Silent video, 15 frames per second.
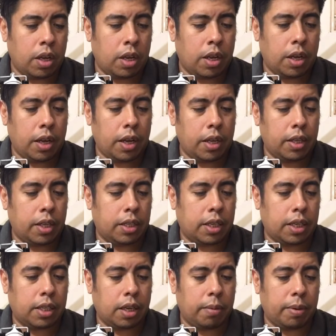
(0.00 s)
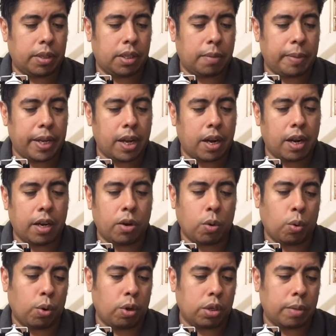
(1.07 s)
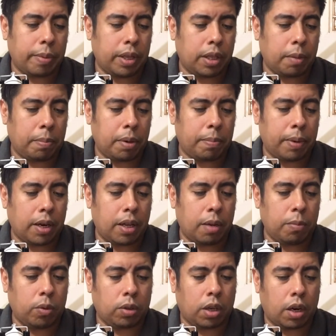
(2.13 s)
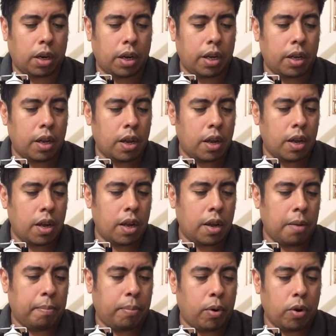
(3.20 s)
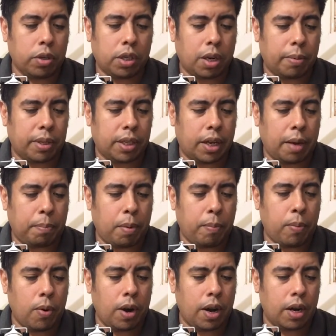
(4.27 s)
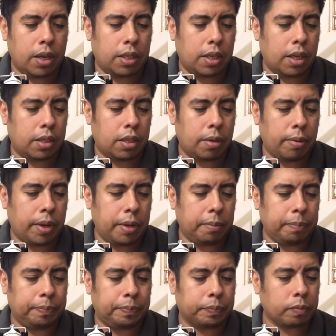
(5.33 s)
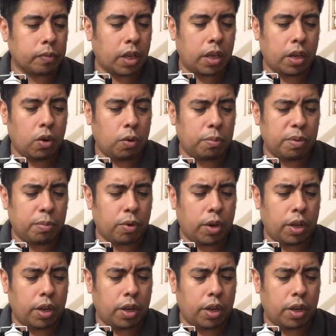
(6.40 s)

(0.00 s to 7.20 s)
Eh, dice, cerveza mexicana orgullosamente preparada en Monterrey por Cervecería Popular SSB, eh, Gómez